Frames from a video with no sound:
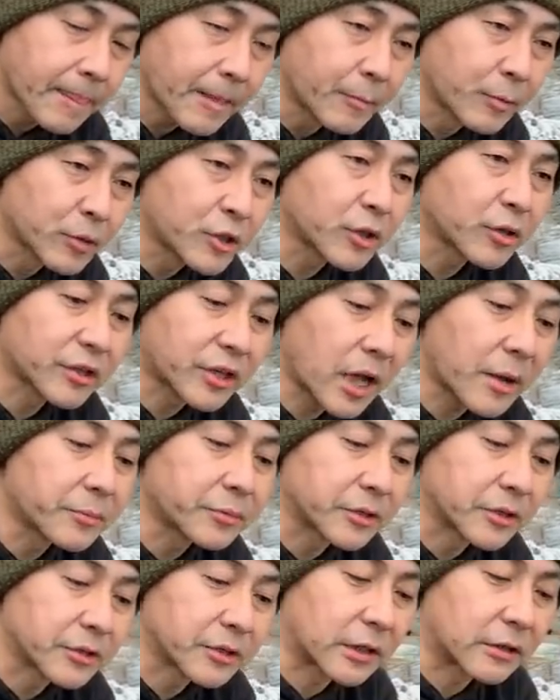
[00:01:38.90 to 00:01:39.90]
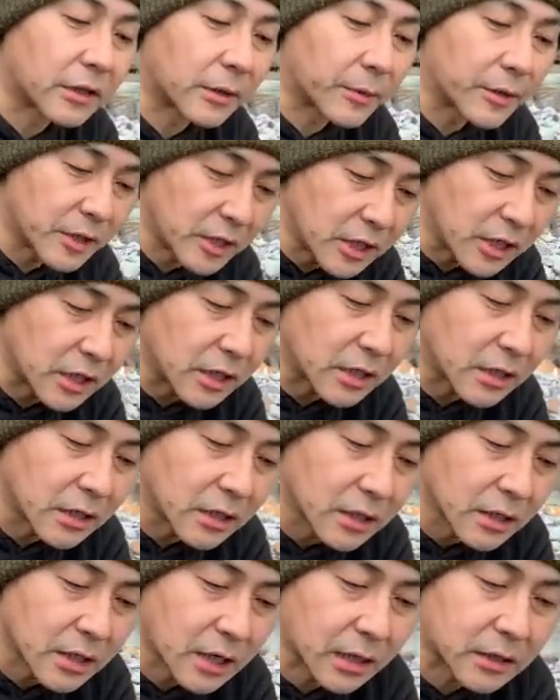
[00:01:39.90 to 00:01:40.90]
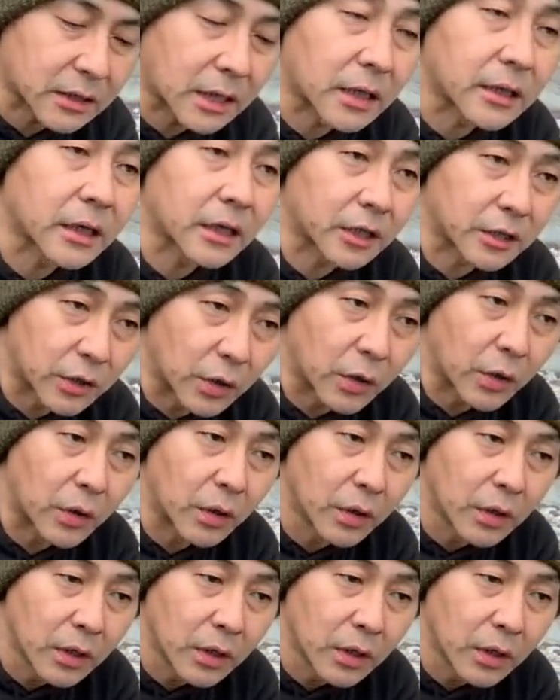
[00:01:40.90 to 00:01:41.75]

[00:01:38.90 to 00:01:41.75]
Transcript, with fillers: もちろんキャンプで使うために買ったんだけど、